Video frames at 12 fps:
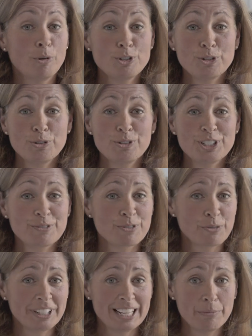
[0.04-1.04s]
Bonjour, je vous
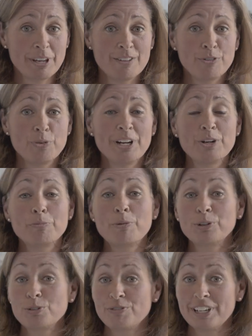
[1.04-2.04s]
souhaite la bienvenue à nos
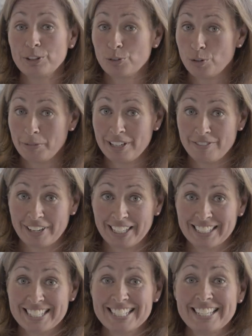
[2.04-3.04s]
portes ouvertes 2020.
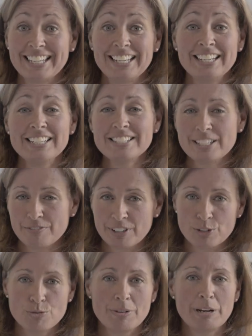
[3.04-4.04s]
Cette année, c'est
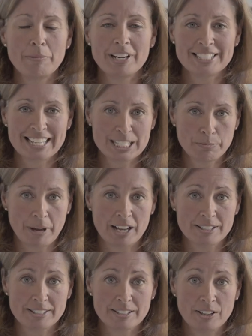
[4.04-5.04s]
virtuellement que ça se
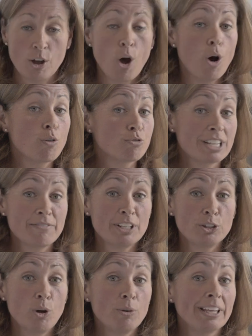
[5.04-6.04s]
passe. On vous
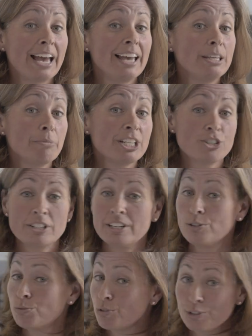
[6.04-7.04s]
invite donc à imaginer
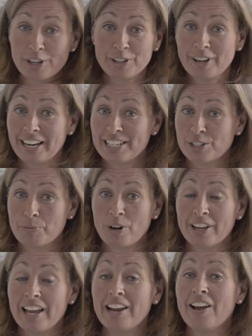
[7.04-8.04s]
tout ce que le Collège de
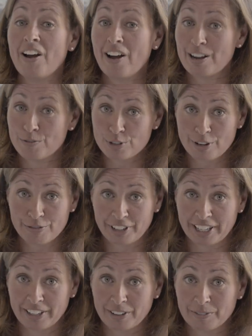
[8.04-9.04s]
Montréal a à vous offrir.